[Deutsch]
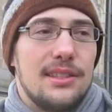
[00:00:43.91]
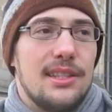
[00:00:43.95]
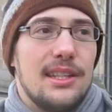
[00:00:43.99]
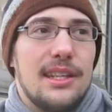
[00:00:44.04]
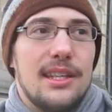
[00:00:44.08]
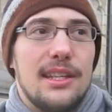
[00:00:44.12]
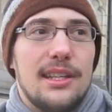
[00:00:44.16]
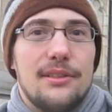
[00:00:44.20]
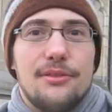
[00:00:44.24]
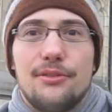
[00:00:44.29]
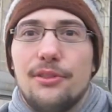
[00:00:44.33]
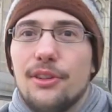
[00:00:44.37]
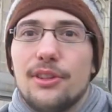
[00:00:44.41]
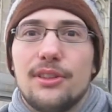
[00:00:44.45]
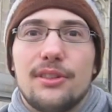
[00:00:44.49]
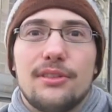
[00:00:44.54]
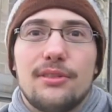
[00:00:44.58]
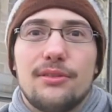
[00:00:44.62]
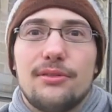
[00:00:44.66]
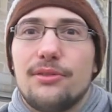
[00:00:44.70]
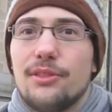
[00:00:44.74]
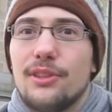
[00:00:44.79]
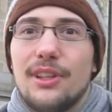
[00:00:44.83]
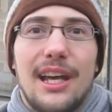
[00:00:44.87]
die
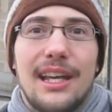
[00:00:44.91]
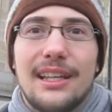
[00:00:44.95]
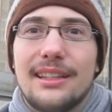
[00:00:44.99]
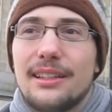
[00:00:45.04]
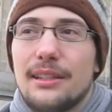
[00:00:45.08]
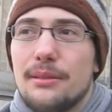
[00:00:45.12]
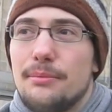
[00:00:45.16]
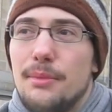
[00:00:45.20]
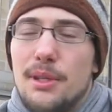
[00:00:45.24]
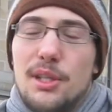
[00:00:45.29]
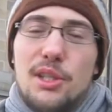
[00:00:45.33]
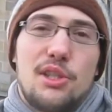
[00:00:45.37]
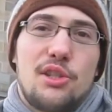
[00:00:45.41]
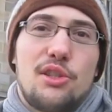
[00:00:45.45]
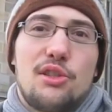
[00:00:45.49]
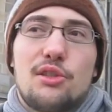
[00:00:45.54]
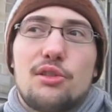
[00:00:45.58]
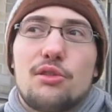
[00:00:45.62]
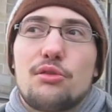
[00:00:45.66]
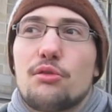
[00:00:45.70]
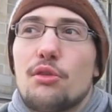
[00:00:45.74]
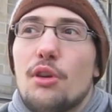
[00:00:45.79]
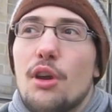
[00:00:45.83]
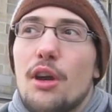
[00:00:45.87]
von, von anderen
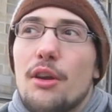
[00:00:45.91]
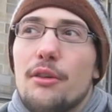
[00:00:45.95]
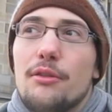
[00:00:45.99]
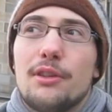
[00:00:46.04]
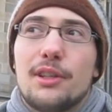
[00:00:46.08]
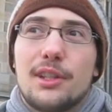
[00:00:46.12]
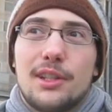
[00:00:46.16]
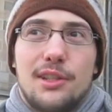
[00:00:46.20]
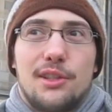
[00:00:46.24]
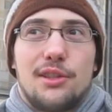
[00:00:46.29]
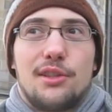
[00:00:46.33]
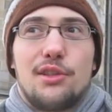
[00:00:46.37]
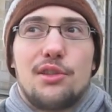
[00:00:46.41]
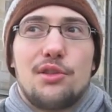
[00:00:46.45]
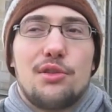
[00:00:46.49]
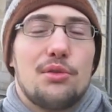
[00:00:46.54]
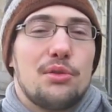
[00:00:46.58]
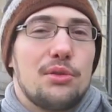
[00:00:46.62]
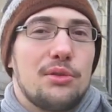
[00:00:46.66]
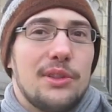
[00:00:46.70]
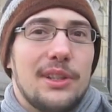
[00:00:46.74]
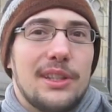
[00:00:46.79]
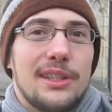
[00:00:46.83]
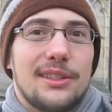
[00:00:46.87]
Menschen wieder
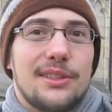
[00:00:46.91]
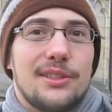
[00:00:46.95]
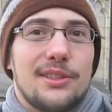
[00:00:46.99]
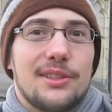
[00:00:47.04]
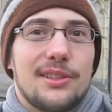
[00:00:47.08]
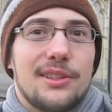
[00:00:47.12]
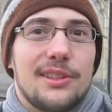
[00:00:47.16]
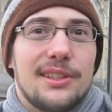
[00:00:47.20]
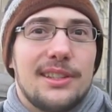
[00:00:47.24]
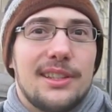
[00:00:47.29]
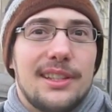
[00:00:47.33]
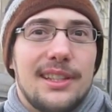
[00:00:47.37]
gesucht werden können.